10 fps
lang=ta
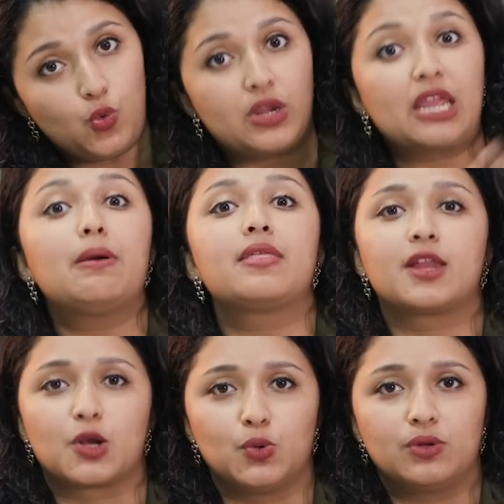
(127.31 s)
ஒரே
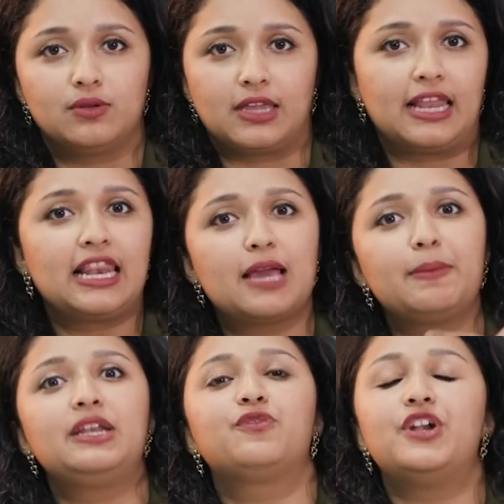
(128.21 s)
மாதிரி இருக்கும்
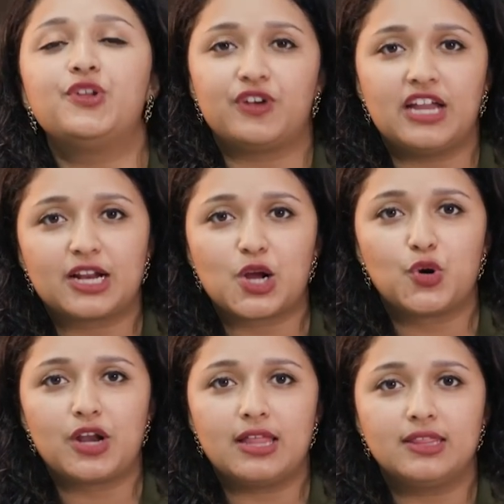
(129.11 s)
எல்லாமே டிஃப்ரெண்ட் டிஃப்ரெண்ட்டாக
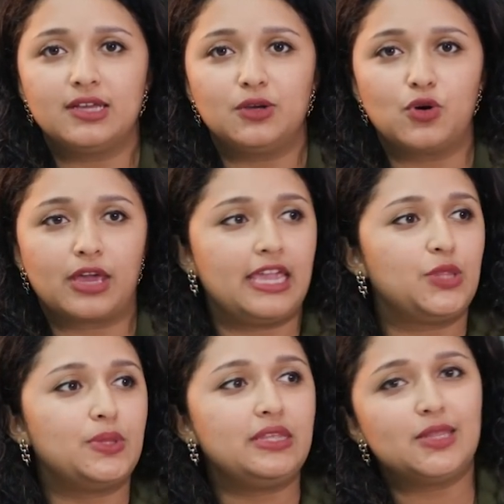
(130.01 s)
இருக்கக்கூடாது ஓகே
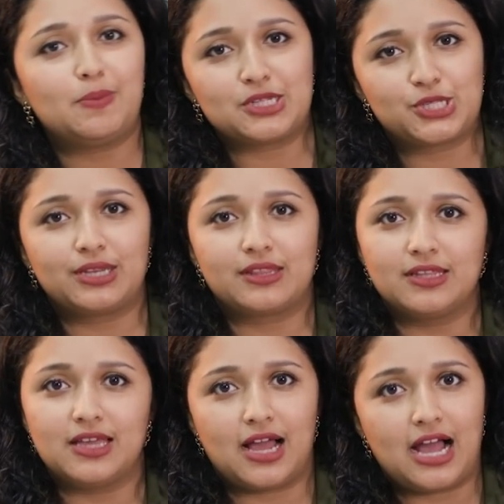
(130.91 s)
இது வந்து இந்த மாதம் எடுத்தது